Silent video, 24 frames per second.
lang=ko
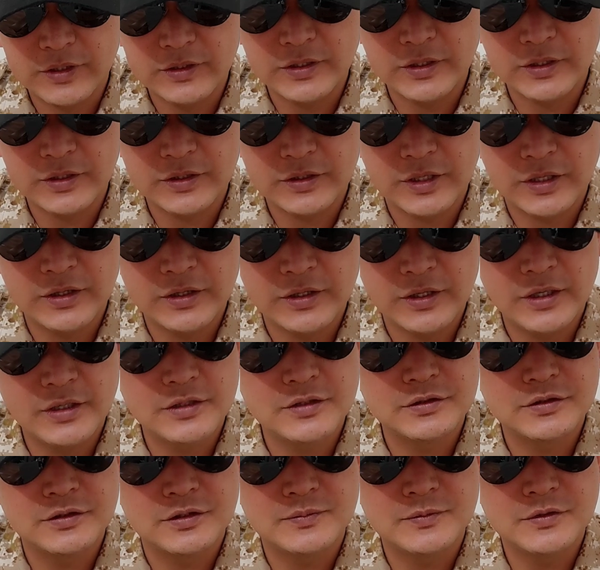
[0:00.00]
대상이
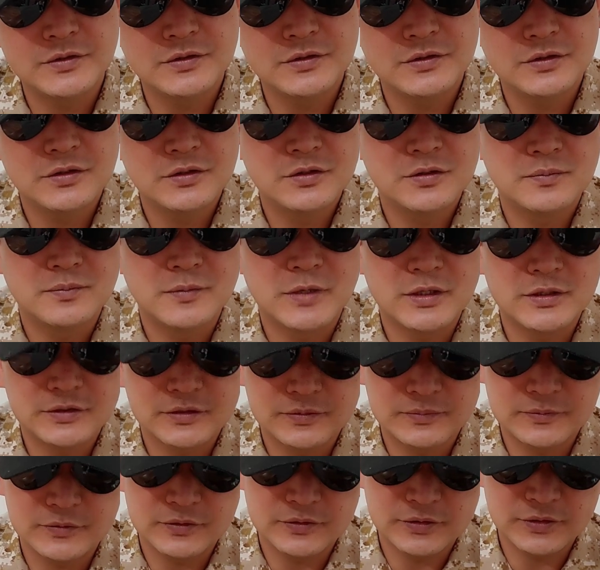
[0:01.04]
된다는 점을
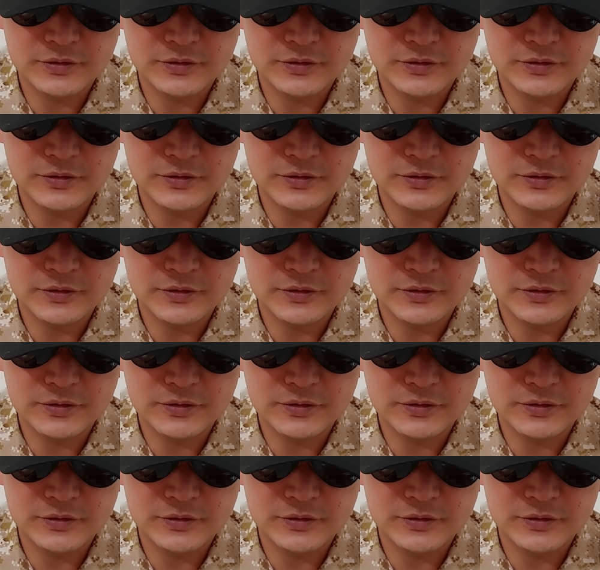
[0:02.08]
말씀을